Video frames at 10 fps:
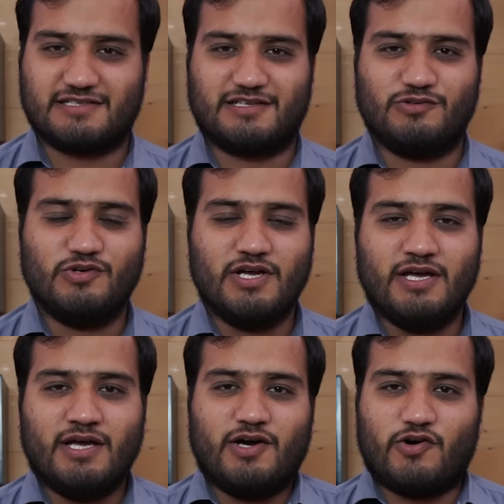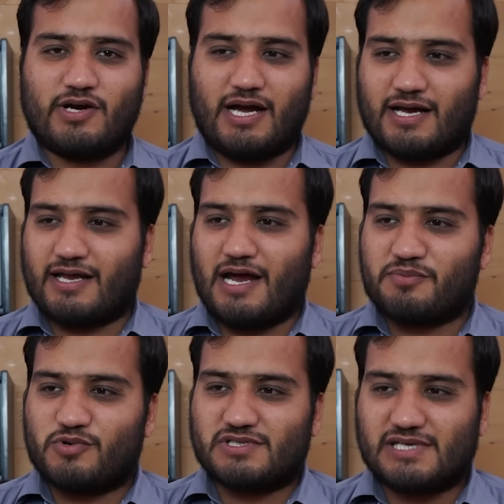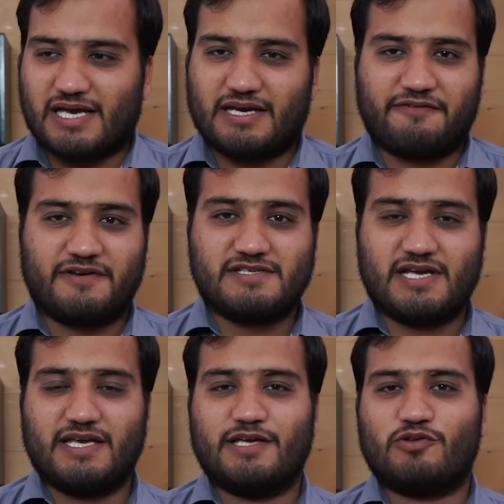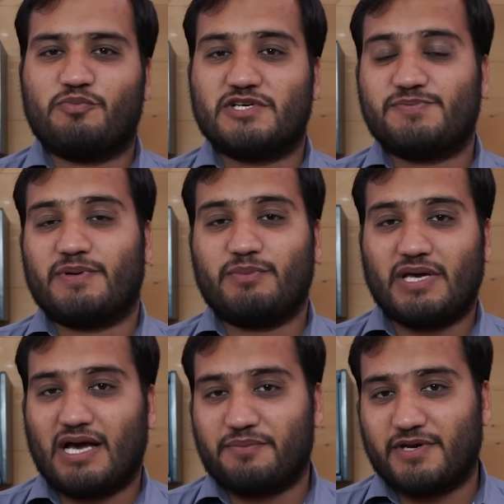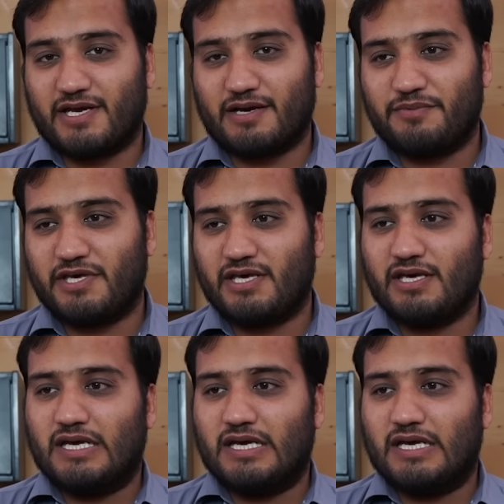सकता हूँ और अगर आपको इसका एक रेफरेंस चाहिए तो बचपन में आपने कभी